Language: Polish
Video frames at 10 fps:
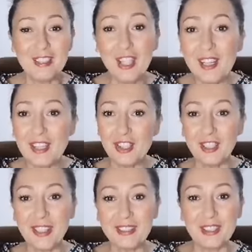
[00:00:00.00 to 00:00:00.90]
Dzielę
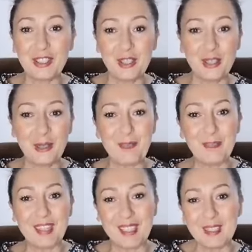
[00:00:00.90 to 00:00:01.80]
się na tych
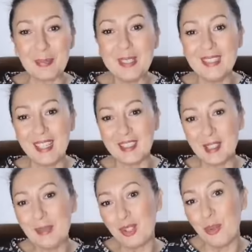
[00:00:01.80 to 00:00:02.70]
transmisjach
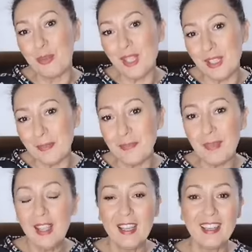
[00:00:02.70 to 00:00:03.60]
tym, co mi
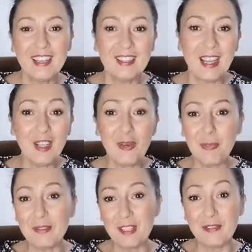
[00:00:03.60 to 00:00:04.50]
dają
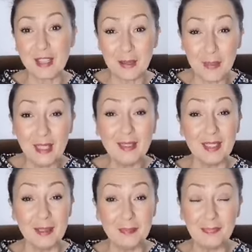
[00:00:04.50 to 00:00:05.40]
pewne
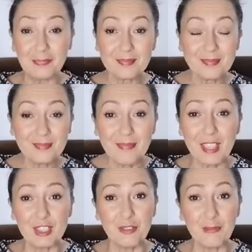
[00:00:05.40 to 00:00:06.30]
fragmenty
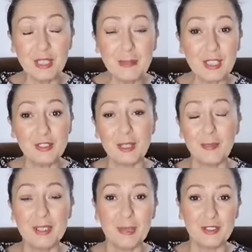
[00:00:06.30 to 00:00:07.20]
czy w Pisma, e,
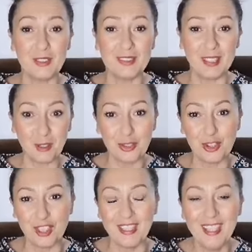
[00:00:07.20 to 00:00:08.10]
Pisma Świętego,
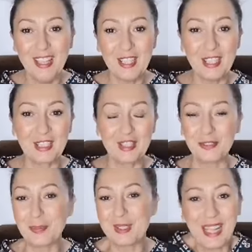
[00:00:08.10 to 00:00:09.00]
czy, e, czy
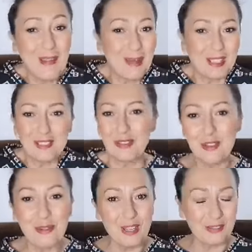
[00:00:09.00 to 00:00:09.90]
w psalmach, czy w
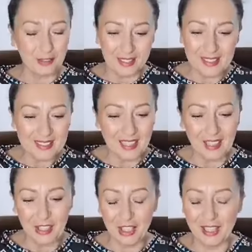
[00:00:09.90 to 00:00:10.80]
ogóle w
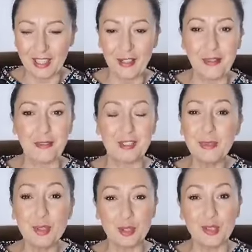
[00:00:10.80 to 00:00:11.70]
listach, e, w tym,
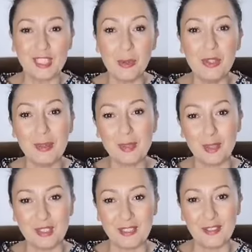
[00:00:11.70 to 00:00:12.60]
co zostało nam
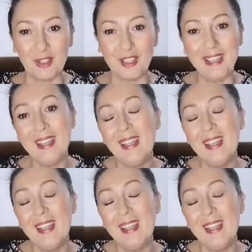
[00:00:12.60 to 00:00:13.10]
zostawione.